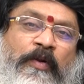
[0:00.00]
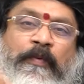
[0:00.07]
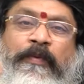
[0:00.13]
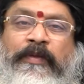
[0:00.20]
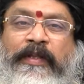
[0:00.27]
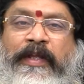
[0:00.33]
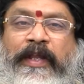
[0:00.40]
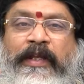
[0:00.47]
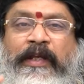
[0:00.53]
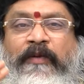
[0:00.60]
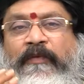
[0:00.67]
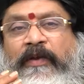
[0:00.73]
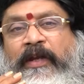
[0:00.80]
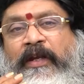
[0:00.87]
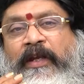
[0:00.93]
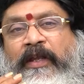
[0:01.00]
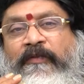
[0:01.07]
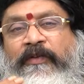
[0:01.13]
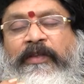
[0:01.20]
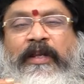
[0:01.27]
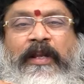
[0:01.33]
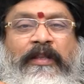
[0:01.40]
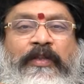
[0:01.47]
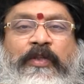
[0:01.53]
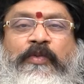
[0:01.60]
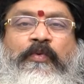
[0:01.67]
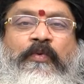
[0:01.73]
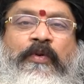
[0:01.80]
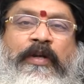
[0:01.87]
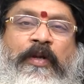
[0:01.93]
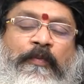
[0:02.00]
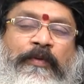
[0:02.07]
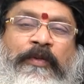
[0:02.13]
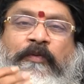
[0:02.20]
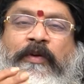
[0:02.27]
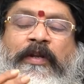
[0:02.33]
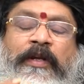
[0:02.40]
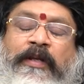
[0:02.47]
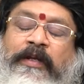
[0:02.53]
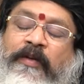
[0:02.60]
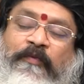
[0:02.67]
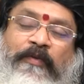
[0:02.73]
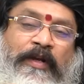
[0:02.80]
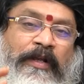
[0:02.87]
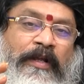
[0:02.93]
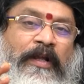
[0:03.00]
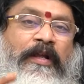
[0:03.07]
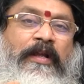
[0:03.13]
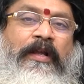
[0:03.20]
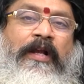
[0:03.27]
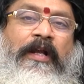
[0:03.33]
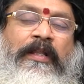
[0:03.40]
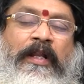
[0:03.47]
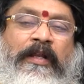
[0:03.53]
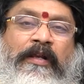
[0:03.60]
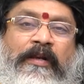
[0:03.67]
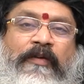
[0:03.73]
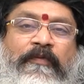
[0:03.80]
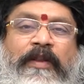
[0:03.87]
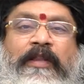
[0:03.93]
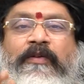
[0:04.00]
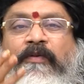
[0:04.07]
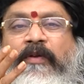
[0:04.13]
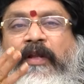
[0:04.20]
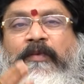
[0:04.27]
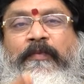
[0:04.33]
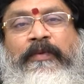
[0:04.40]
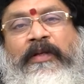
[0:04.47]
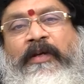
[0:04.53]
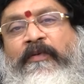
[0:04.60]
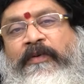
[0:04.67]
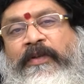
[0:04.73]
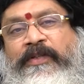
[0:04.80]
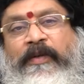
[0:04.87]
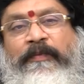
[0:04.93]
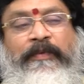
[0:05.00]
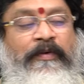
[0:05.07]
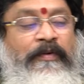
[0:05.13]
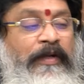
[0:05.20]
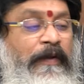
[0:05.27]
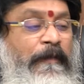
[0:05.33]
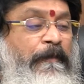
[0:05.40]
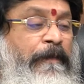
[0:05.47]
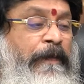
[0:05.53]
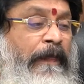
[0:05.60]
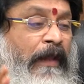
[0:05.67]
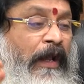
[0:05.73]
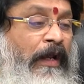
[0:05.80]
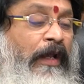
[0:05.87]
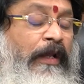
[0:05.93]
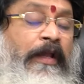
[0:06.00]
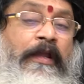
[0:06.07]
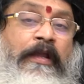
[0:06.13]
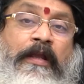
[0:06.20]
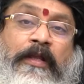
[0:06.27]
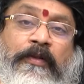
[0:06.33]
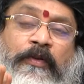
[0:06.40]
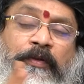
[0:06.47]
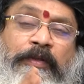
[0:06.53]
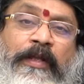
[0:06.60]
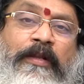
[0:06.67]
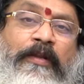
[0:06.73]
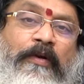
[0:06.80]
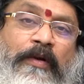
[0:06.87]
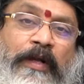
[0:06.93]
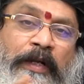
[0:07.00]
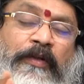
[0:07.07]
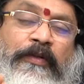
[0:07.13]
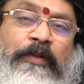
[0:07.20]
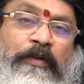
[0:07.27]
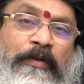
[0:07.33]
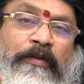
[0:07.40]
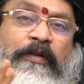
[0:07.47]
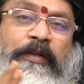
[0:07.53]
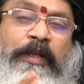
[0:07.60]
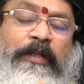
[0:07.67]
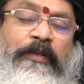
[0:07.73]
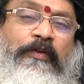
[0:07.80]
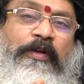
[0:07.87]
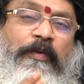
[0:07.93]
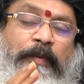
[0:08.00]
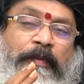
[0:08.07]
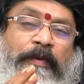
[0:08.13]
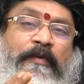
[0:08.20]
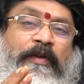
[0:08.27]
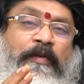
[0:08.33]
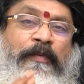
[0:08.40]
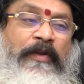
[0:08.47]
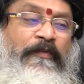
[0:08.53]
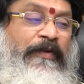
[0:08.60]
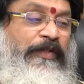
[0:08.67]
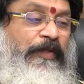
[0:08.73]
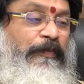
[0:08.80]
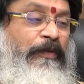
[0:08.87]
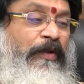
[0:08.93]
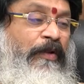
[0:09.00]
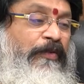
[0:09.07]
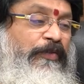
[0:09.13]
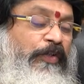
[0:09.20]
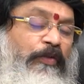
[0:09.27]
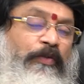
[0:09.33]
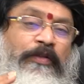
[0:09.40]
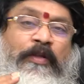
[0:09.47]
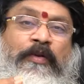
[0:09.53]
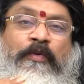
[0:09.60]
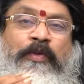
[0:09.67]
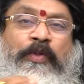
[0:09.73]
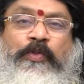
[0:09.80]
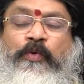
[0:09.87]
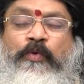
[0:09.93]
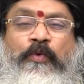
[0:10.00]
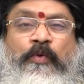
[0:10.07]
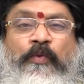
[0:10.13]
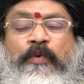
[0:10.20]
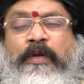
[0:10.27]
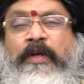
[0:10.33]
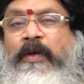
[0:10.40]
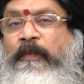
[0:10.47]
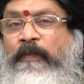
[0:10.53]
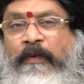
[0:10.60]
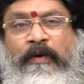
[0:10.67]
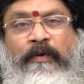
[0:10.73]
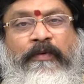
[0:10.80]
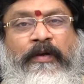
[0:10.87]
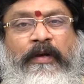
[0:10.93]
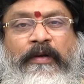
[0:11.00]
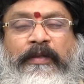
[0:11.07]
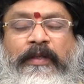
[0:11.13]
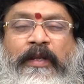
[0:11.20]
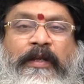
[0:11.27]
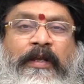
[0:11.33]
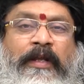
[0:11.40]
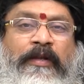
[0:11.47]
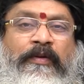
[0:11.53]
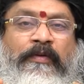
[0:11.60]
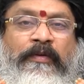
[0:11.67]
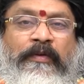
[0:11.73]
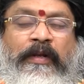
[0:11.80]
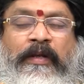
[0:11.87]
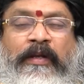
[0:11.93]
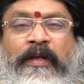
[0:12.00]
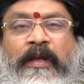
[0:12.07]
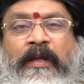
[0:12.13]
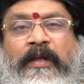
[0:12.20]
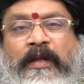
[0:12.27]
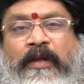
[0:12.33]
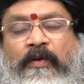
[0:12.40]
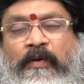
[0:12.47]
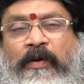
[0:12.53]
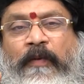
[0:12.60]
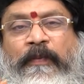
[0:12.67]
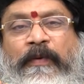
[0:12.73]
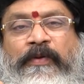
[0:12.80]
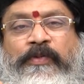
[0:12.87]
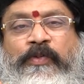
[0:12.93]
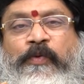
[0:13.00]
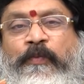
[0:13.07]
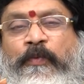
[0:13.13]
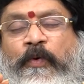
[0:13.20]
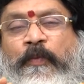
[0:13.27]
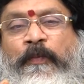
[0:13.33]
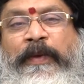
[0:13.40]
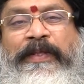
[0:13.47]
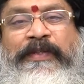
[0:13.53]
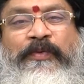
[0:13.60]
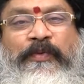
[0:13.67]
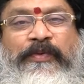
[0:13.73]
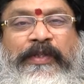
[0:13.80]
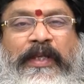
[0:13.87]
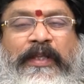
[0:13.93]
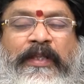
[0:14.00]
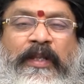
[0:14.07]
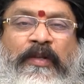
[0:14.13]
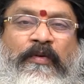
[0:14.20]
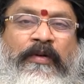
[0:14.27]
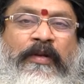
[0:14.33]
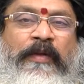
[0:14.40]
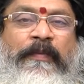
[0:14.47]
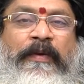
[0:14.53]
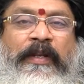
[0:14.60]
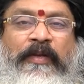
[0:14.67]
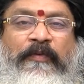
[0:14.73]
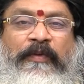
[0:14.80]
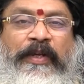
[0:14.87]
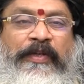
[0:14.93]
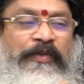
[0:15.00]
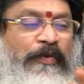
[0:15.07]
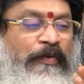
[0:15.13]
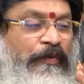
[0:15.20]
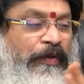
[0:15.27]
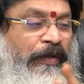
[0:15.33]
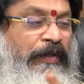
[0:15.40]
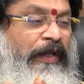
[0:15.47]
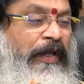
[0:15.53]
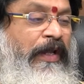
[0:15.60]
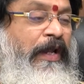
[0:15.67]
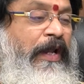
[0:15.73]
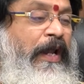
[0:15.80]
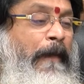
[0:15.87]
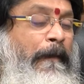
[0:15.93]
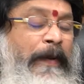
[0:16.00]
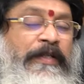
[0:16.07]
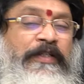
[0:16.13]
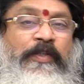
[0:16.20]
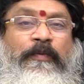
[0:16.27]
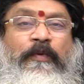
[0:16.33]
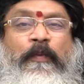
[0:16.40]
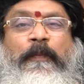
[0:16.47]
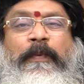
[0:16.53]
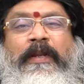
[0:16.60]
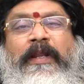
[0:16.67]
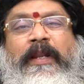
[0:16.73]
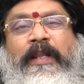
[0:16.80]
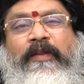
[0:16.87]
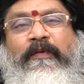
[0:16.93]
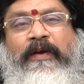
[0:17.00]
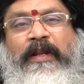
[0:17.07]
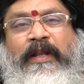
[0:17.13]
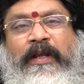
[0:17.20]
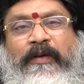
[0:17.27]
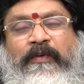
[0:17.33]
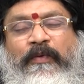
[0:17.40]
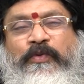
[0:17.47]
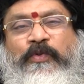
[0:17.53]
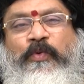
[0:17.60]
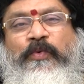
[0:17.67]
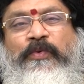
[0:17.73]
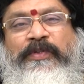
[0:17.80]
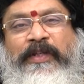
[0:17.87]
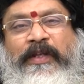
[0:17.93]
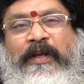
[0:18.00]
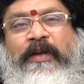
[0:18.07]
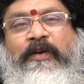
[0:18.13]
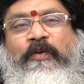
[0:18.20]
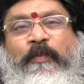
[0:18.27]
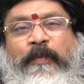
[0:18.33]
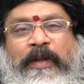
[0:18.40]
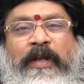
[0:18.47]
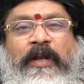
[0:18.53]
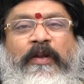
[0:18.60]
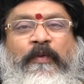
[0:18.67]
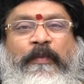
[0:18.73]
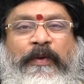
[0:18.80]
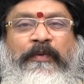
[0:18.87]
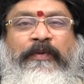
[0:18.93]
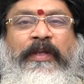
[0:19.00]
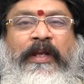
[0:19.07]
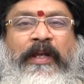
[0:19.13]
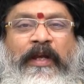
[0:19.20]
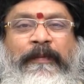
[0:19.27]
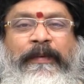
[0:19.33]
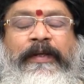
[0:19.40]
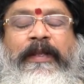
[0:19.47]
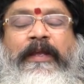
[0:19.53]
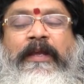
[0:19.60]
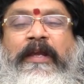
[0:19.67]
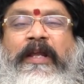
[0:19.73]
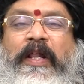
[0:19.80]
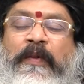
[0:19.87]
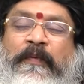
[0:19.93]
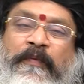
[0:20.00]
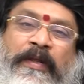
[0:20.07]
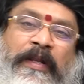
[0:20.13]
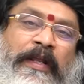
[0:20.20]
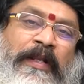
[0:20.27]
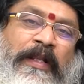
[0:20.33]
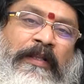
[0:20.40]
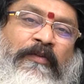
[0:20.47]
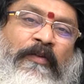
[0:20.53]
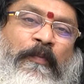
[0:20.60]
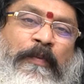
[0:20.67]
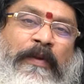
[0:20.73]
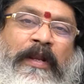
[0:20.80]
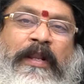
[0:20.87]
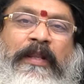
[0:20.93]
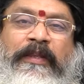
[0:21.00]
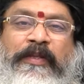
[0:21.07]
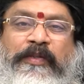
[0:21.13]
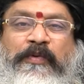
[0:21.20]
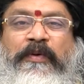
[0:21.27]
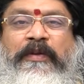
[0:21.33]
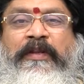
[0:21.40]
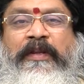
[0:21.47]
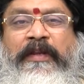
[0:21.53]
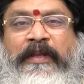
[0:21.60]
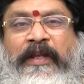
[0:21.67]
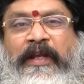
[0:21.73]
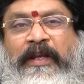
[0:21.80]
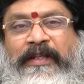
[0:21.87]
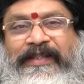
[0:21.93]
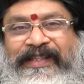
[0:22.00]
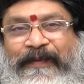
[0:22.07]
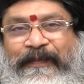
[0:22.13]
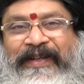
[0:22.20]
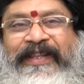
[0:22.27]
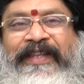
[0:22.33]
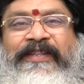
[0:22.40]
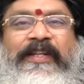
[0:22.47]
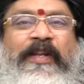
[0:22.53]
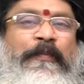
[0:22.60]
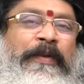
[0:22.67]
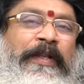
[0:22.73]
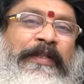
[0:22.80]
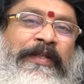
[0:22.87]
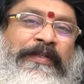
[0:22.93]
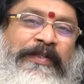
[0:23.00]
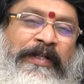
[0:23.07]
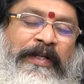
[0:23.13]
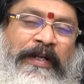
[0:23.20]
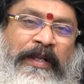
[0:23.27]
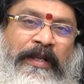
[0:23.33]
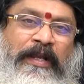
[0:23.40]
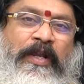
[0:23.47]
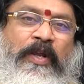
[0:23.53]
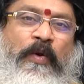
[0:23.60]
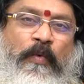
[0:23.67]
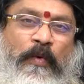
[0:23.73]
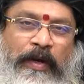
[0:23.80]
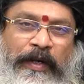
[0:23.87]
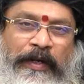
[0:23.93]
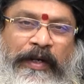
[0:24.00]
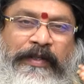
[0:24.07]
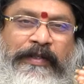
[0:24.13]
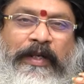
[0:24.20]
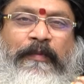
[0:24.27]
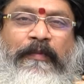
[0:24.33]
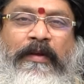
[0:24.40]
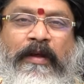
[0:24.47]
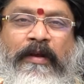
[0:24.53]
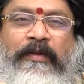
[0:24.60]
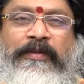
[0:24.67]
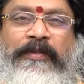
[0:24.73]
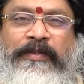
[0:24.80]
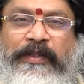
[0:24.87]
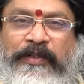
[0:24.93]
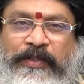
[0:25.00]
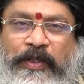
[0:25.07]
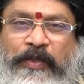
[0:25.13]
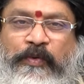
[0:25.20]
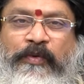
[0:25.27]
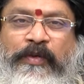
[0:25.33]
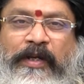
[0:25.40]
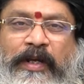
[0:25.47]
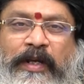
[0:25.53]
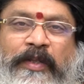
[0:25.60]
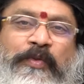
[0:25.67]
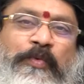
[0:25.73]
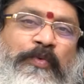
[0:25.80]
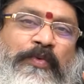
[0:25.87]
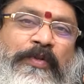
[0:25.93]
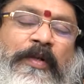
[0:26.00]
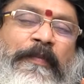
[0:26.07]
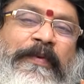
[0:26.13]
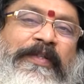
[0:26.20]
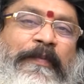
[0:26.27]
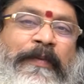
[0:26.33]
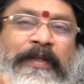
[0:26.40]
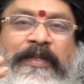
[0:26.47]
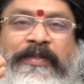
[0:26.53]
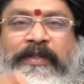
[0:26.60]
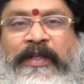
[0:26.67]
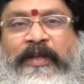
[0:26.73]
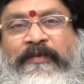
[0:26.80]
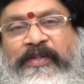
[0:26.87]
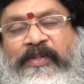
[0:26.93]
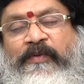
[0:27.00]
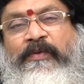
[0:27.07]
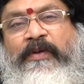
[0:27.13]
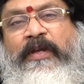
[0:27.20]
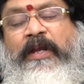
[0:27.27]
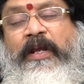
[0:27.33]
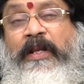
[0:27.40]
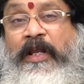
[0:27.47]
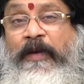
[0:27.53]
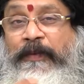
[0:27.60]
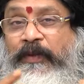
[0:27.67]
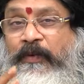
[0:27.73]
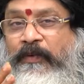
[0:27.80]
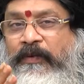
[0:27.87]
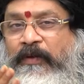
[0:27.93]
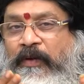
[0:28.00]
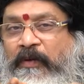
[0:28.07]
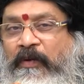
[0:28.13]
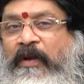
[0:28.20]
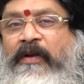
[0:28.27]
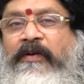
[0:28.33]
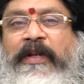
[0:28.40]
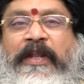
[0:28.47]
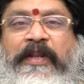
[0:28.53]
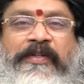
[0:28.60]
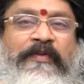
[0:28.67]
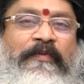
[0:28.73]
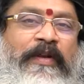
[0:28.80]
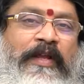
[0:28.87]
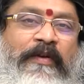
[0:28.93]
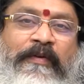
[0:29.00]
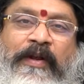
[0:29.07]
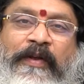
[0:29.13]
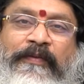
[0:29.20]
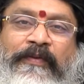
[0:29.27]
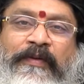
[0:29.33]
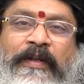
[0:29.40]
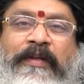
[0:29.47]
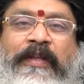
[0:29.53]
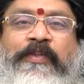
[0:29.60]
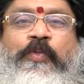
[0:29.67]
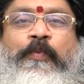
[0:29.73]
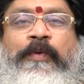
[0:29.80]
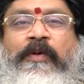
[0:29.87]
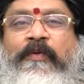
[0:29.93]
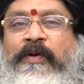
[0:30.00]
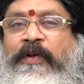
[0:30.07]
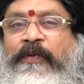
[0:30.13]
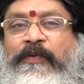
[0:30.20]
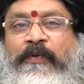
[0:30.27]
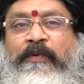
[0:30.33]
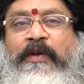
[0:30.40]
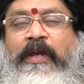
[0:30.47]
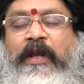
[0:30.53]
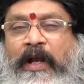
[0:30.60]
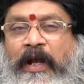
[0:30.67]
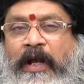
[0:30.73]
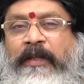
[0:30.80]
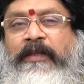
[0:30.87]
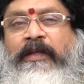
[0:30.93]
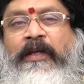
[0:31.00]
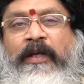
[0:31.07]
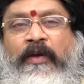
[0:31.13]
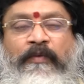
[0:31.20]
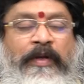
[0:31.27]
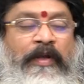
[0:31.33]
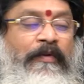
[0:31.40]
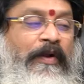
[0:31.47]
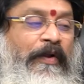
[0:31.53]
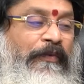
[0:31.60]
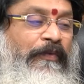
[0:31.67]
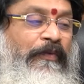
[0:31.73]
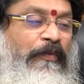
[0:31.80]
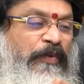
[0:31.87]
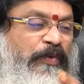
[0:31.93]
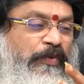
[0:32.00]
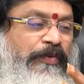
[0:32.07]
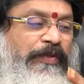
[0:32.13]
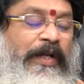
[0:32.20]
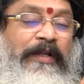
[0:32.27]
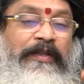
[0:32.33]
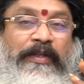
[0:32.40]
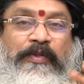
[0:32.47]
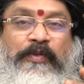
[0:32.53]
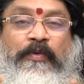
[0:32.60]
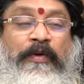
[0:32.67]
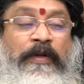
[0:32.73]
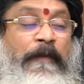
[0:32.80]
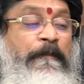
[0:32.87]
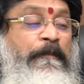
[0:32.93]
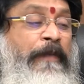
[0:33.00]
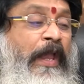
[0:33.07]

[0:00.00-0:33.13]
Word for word: అడుగు ముందు ధైర్యంగా వేయండి విత్తనాలు తీసుకోండి ముందుకు వెళ్ళండి డెఫినెట్గా దాని యొక్క ఫలితం కూడా అద్భుతంగా ఉంటుంది చెప్తామండి అలాగే తృతీయంలో అంటే తృతీయంలో కేతు యొక్క ప్రభావాలు మీకు ఇవన్నీ చెప్తున్నాను చతుర్థంలో ఉన్న శుక్రుడు బాగున్నాడు తల్లిగారికి ఉన్న రకంగా ఒక పాజిటివ్ బోన్ పెయిన్స్ వస్తాయి దాని నుండి మల్టిప్లికేషన్ ఉంటుంది పంచములు పిల్లల ద్వారా కొంచెం చిరాకులు పరాకులు పెరుగుతాయి కాబట్టి వీలైనంత వరకు పిల్లలు తీసుకున్న నిర్ణయాన్ని సమర్థించడం ప్రయత్నించకండి ఒకటి రెండుసార్లు మీరు ఆలోచించి జన్యున కాదు చూసుకున్నప్పుడు సమర్థించండి ఈ విషయం లేకపోతే కొంత రాంగ్ డైరెక్షన్ వెళ్ళే అవకాశం ఉంటే నష్టపోయే అవకాశం ఆర్థికంగా ఉండే అవకాశం కొంచెం జాగ్రత్త తీసుకోండి